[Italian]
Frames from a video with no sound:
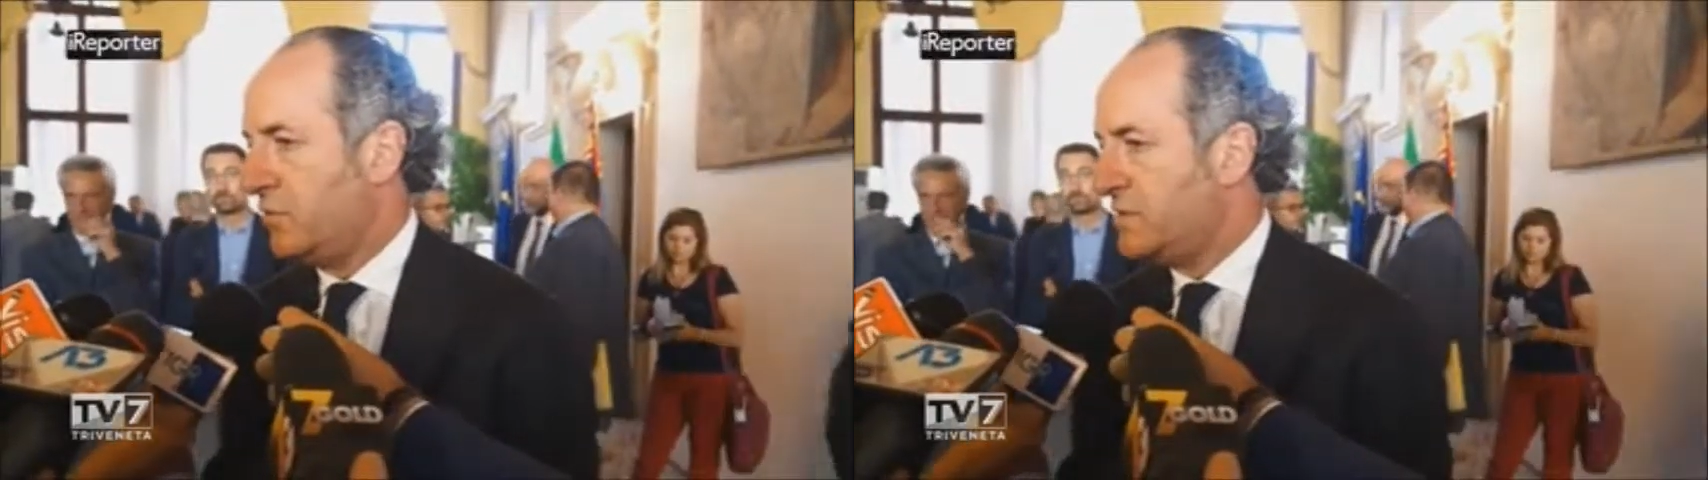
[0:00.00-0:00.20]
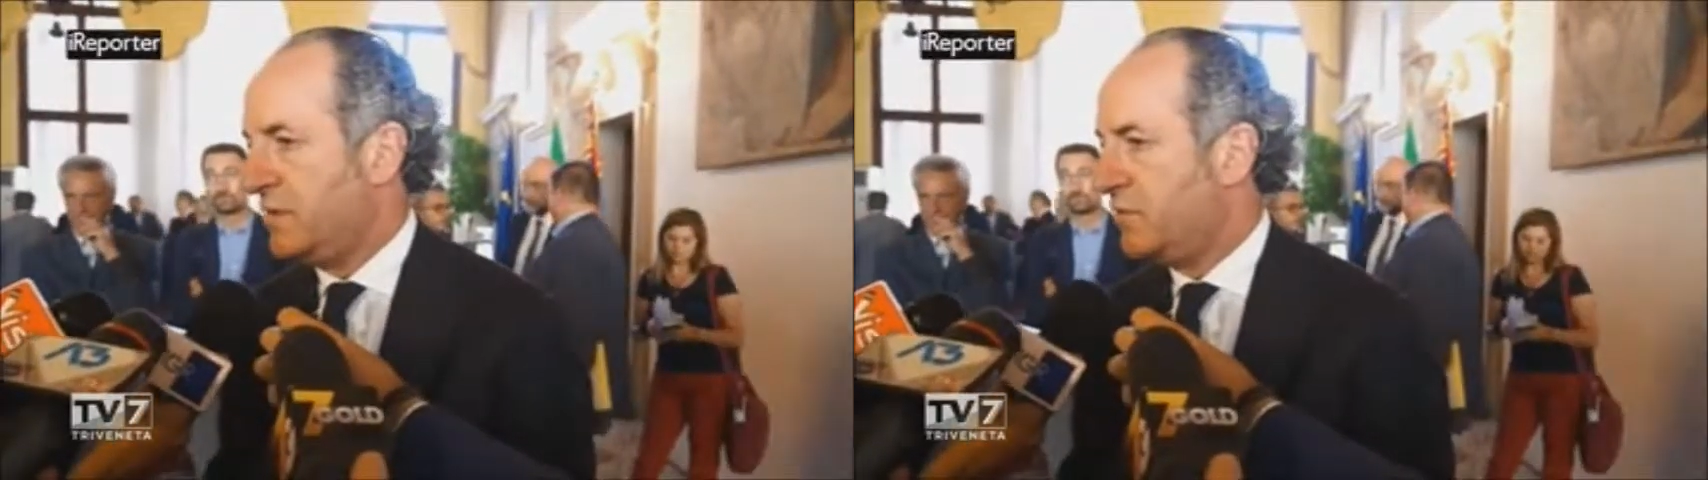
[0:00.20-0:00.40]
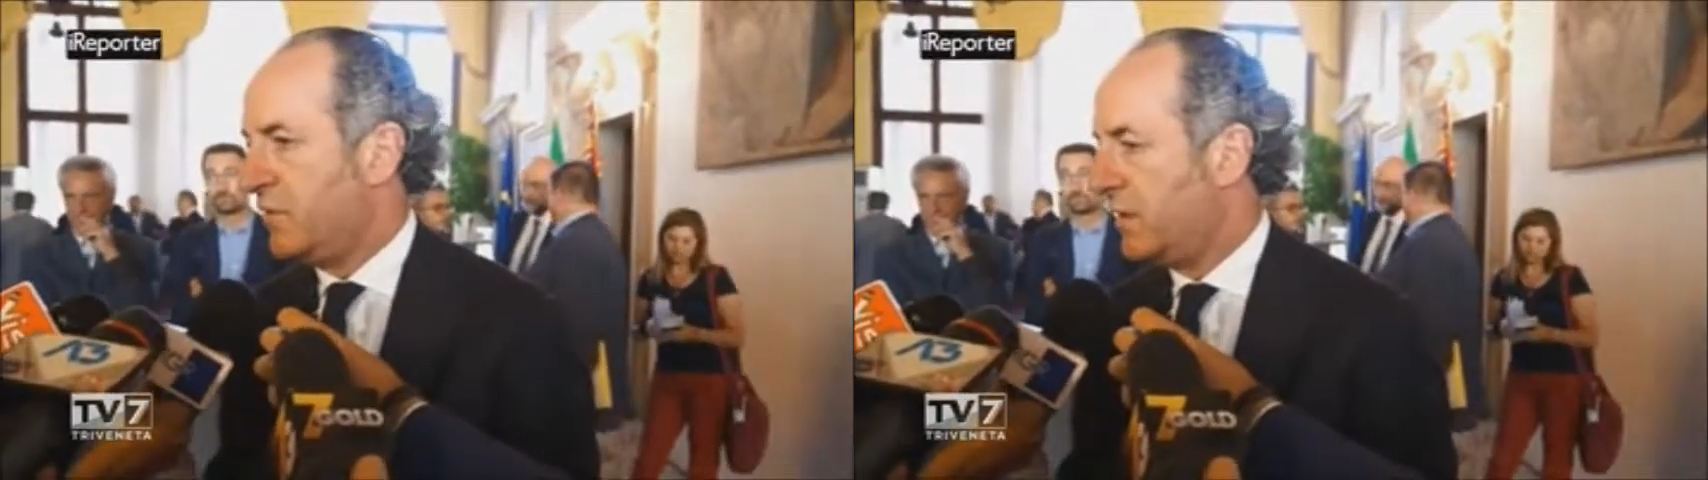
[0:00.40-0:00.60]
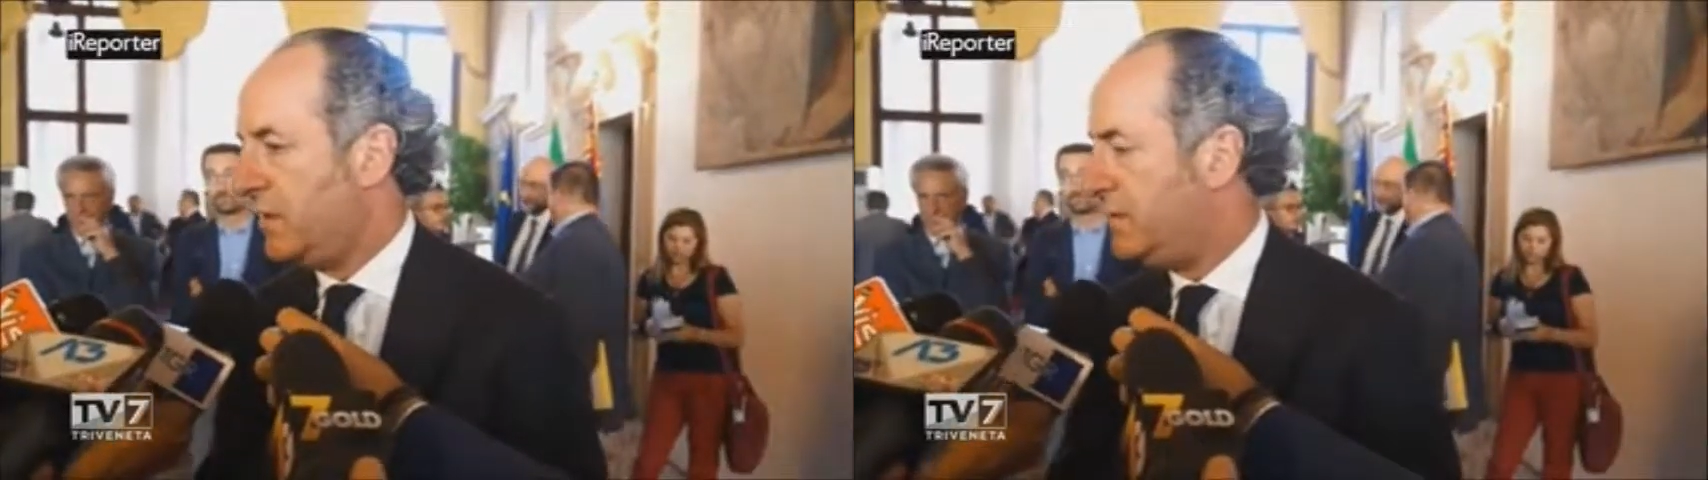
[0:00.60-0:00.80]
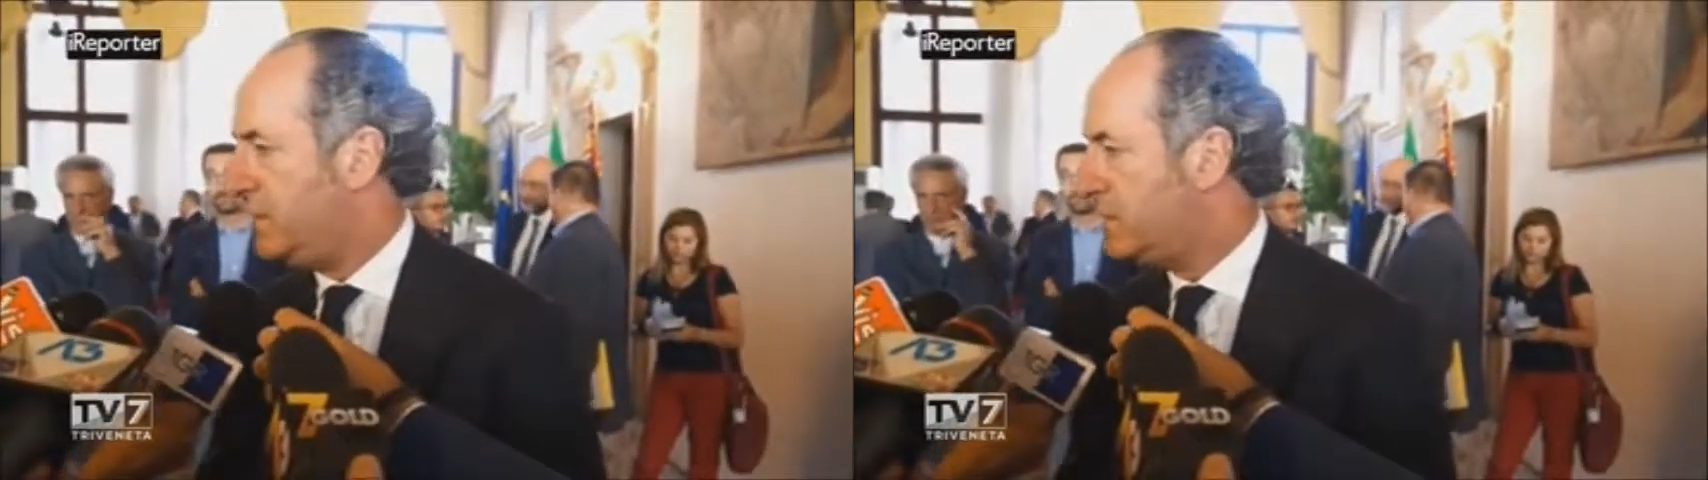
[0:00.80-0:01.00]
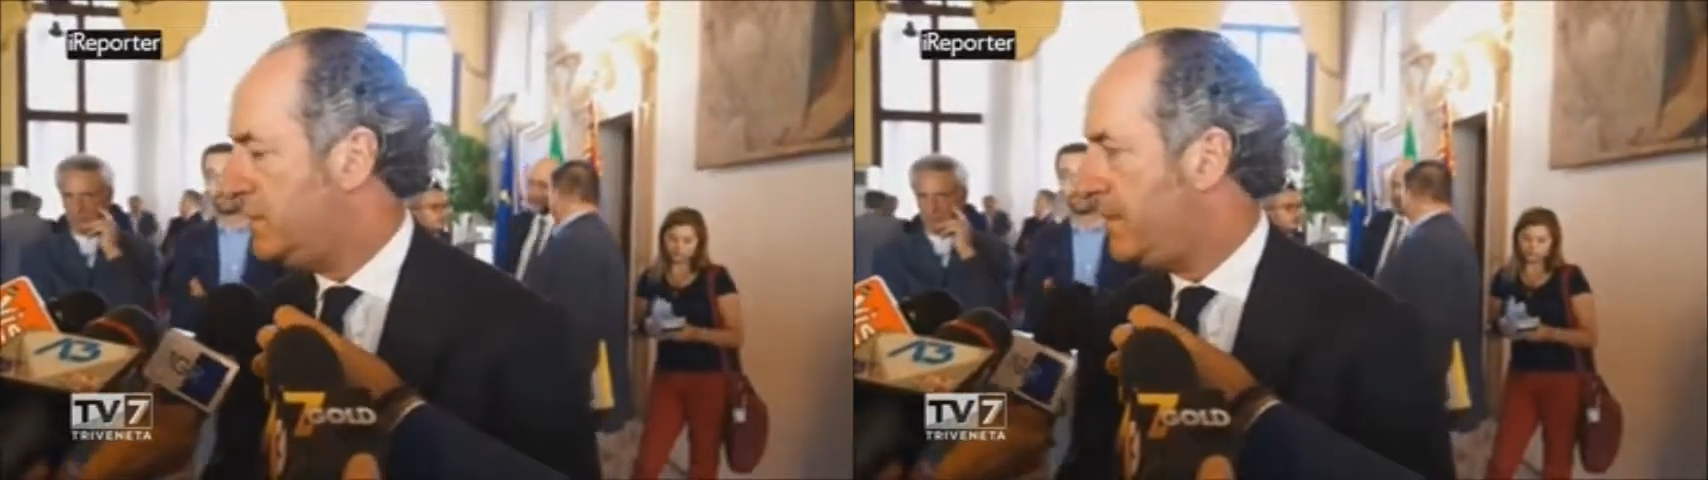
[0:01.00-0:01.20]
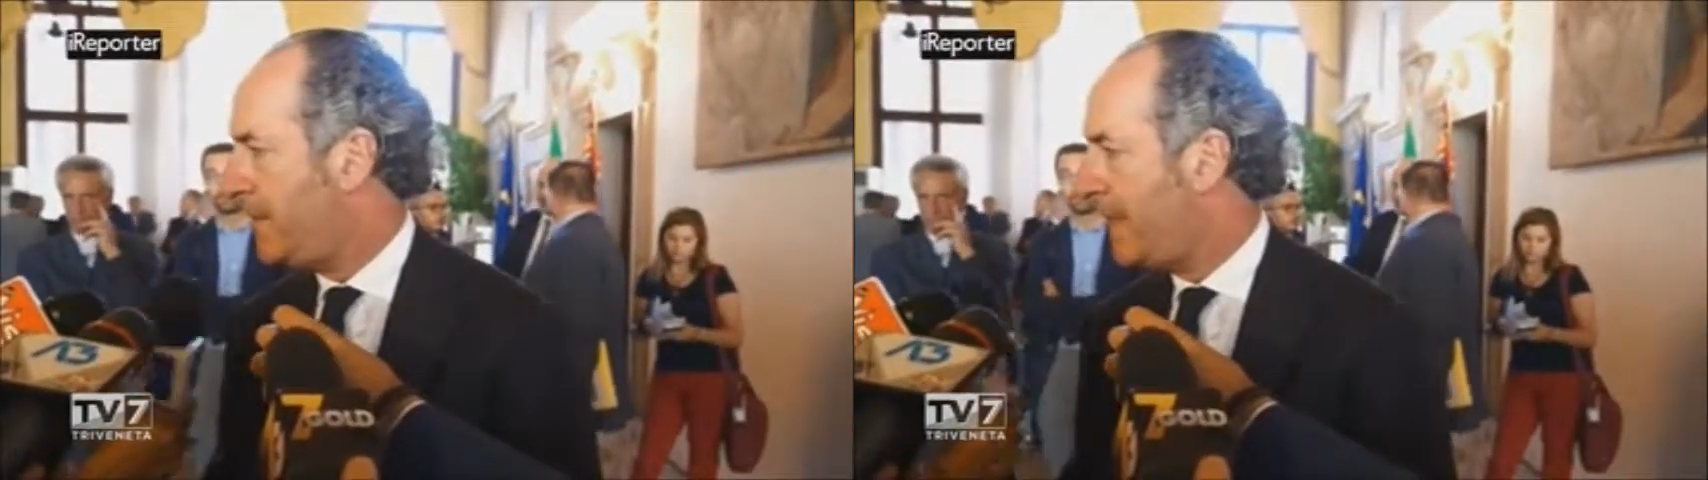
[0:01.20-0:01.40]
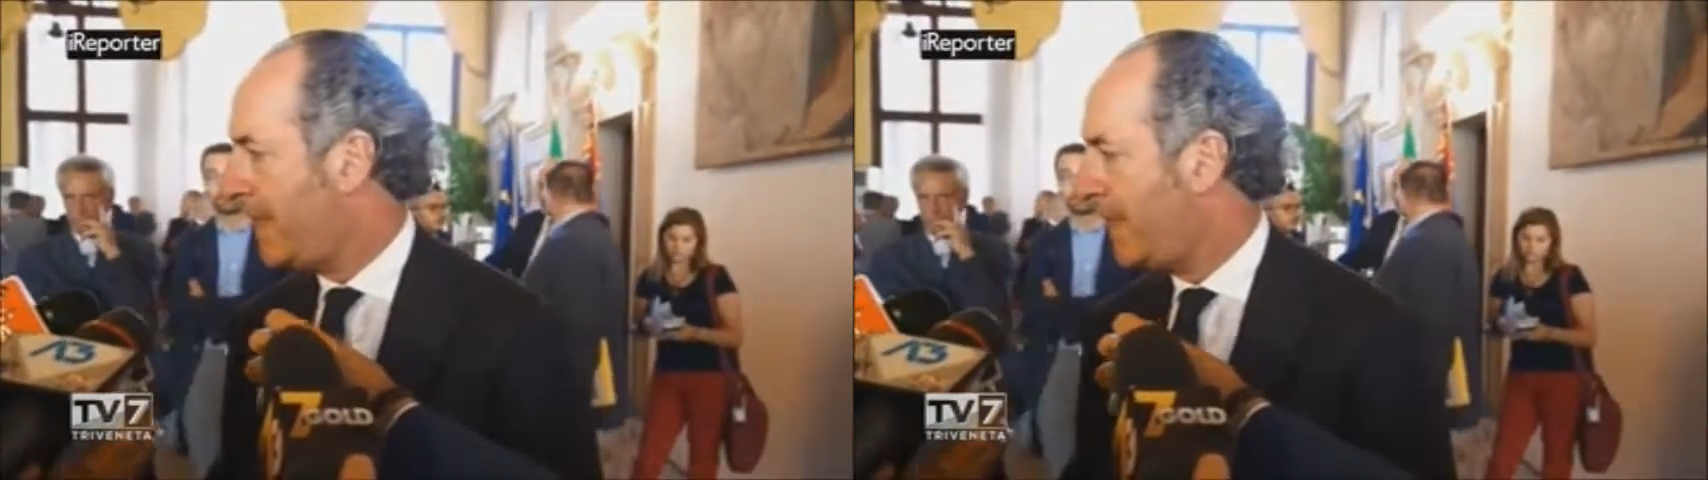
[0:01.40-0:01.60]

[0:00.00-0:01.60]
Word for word: ai settori critici.